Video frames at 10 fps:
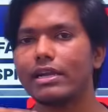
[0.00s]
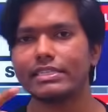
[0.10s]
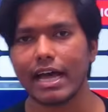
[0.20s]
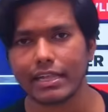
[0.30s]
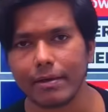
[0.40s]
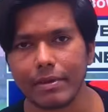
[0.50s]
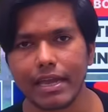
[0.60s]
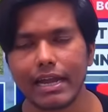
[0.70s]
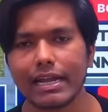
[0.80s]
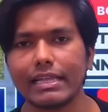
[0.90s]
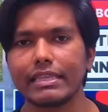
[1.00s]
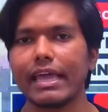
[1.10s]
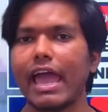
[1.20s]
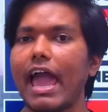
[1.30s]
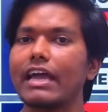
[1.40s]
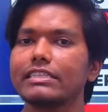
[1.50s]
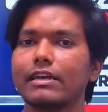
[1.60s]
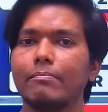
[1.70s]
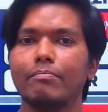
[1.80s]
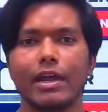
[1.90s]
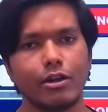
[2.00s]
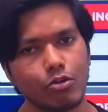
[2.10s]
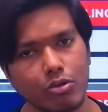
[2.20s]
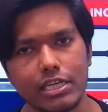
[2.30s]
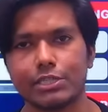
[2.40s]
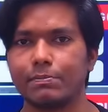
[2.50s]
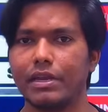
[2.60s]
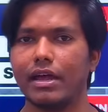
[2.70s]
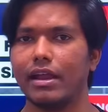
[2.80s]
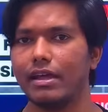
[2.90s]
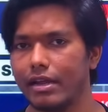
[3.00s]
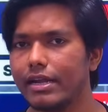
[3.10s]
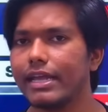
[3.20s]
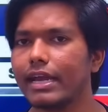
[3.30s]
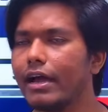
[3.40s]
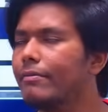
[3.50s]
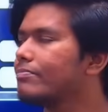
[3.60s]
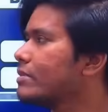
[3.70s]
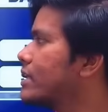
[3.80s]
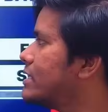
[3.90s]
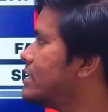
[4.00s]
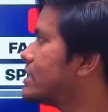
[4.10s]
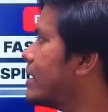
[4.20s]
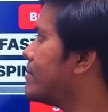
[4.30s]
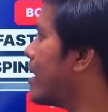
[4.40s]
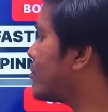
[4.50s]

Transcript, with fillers: ज्यादा विकेट लेते हैं एज कंपेयर टू स्पिनर ठीक ना ये चीज का भी आपको